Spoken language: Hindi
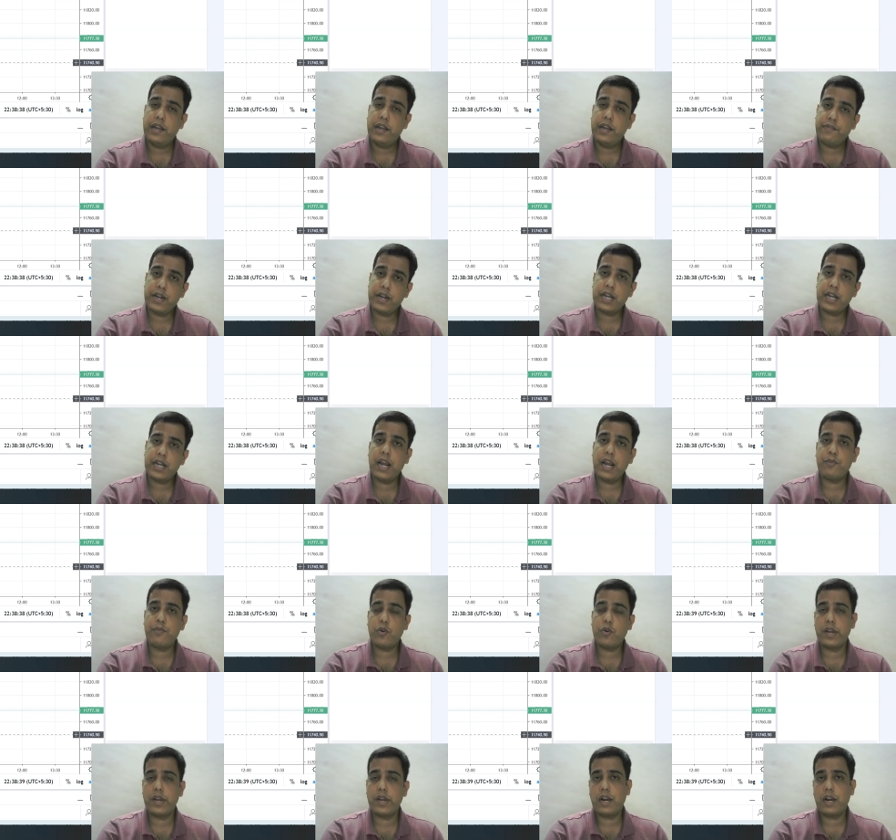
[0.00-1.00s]
डेफिनेटली आप
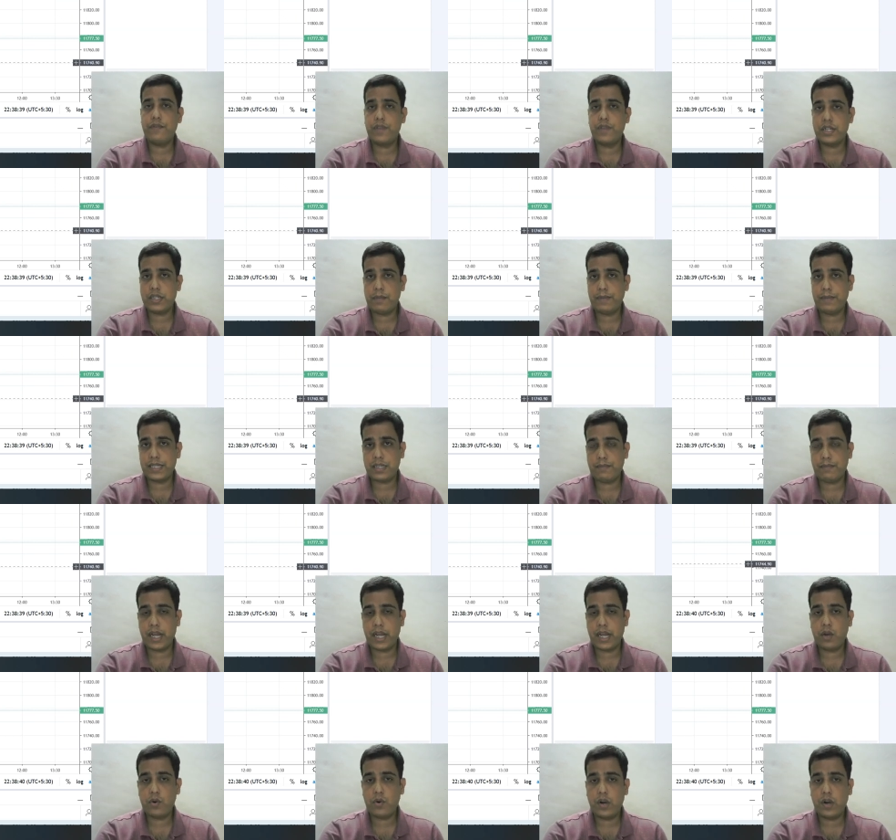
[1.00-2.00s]
लोगों ने काफ़ी अच्छा पैसा
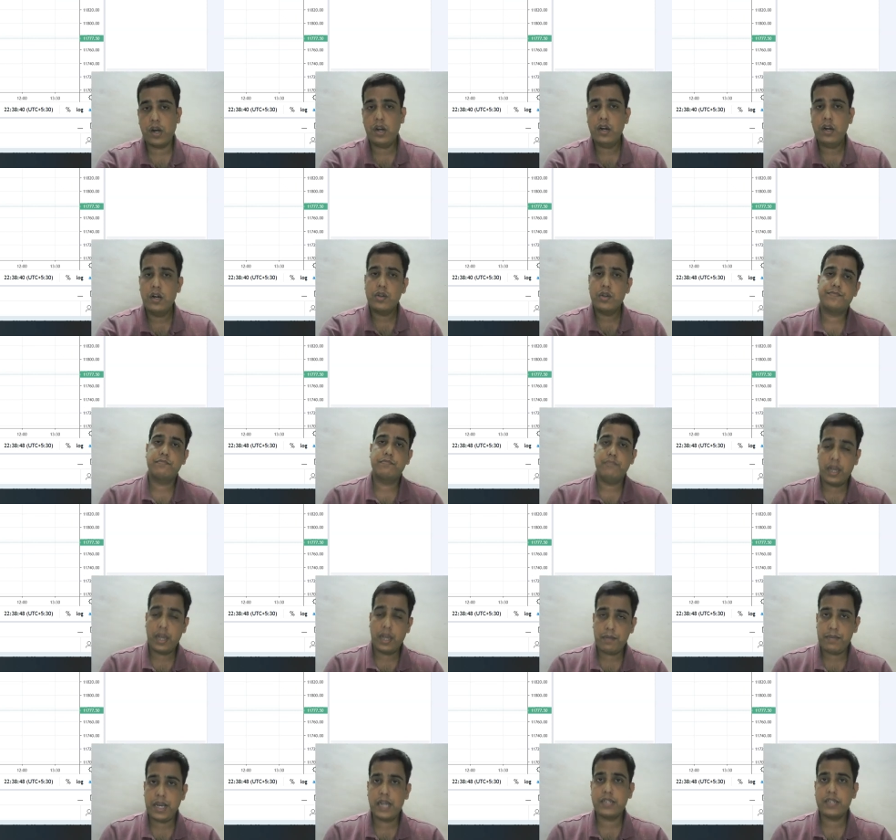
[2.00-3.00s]
बनाया होगा मैंने भी